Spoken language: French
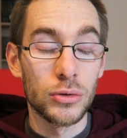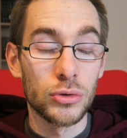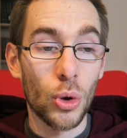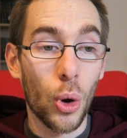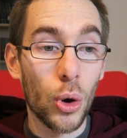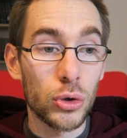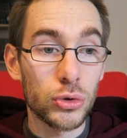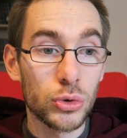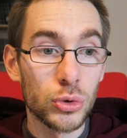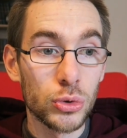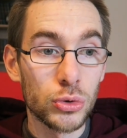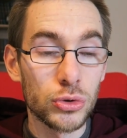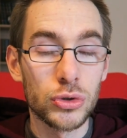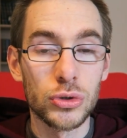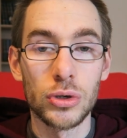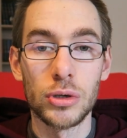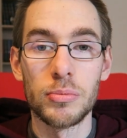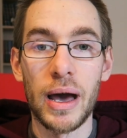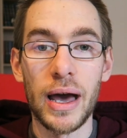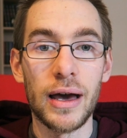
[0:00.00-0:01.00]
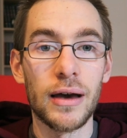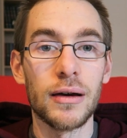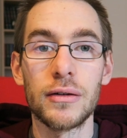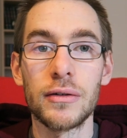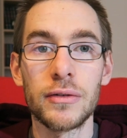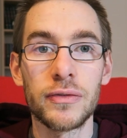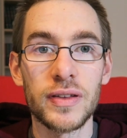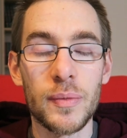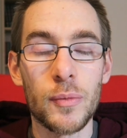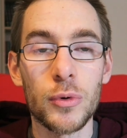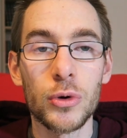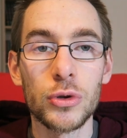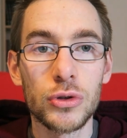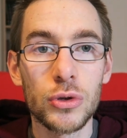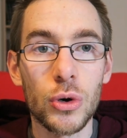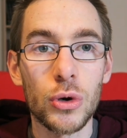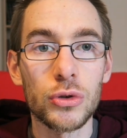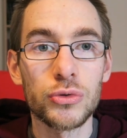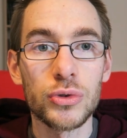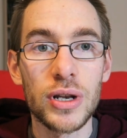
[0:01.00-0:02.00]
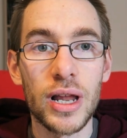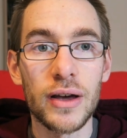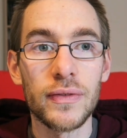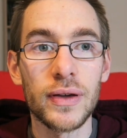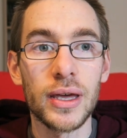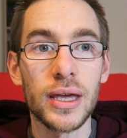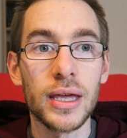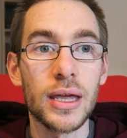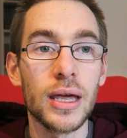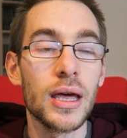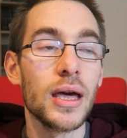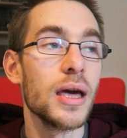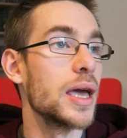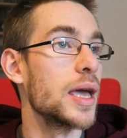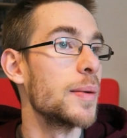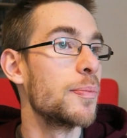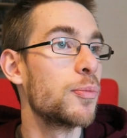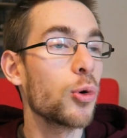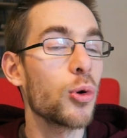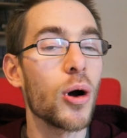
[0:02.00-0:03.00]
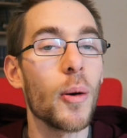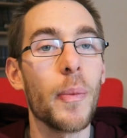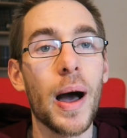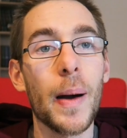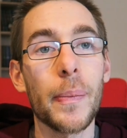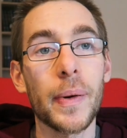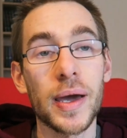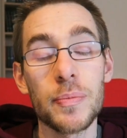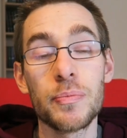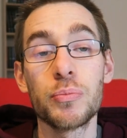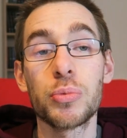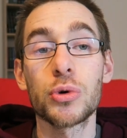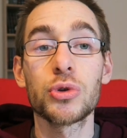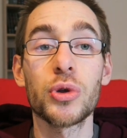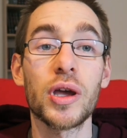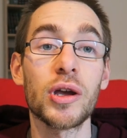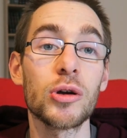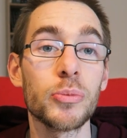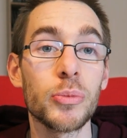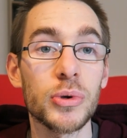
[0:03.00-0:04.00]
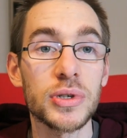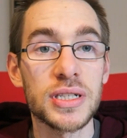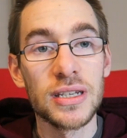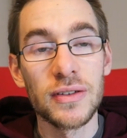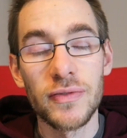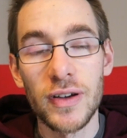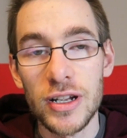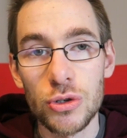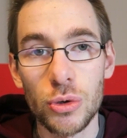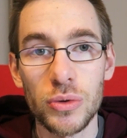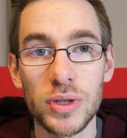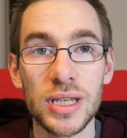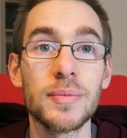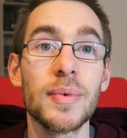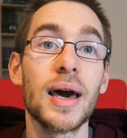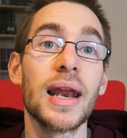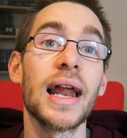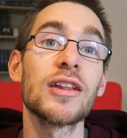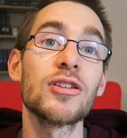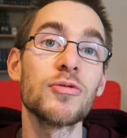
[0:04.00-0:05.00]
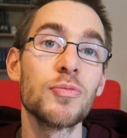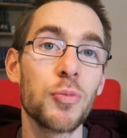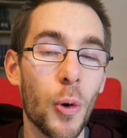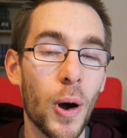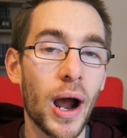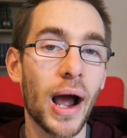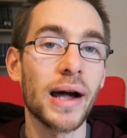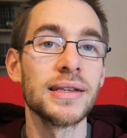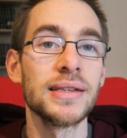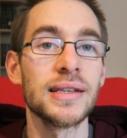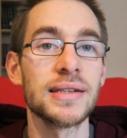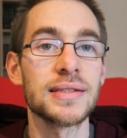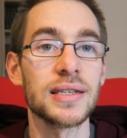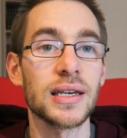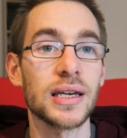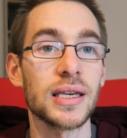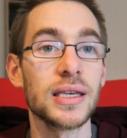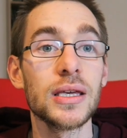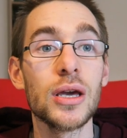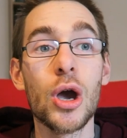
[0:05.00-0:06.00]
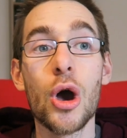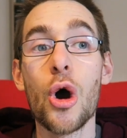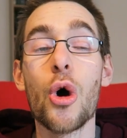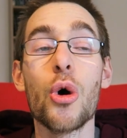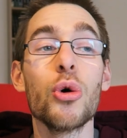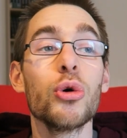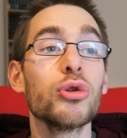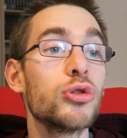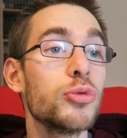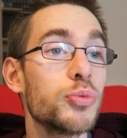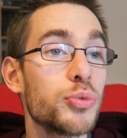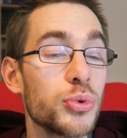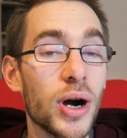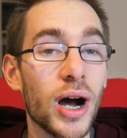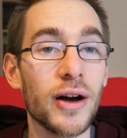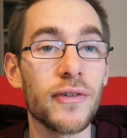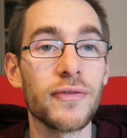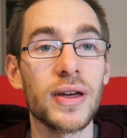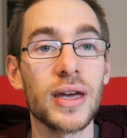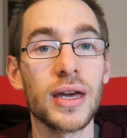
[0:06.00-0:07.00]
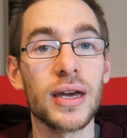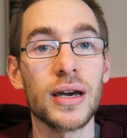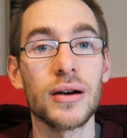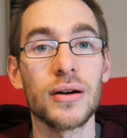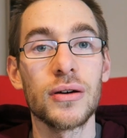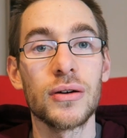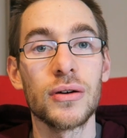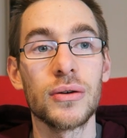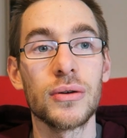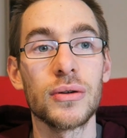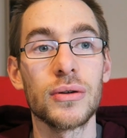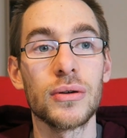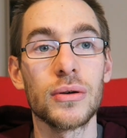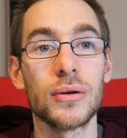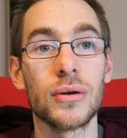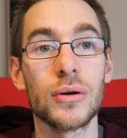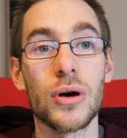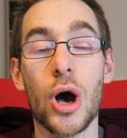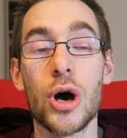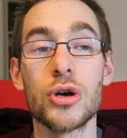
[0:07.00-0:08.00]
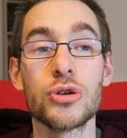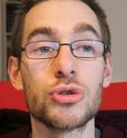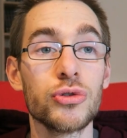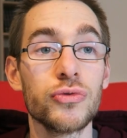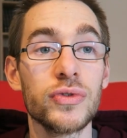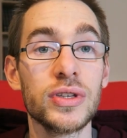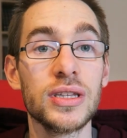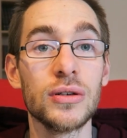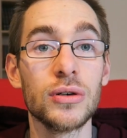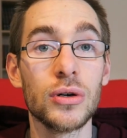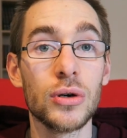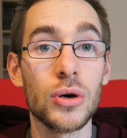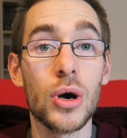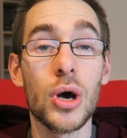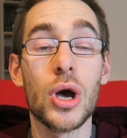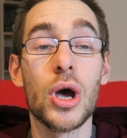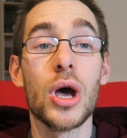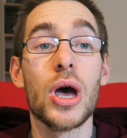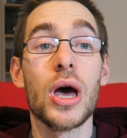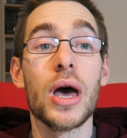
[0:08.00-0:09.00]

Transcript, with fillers: te rendre compte que bah, finalement le temps tu l'avais et pourquoi pas après pour te récompenser fin de journée, bah, là tu pourras regarder ta série ou tu pourras faire euh, un jeu vidéo.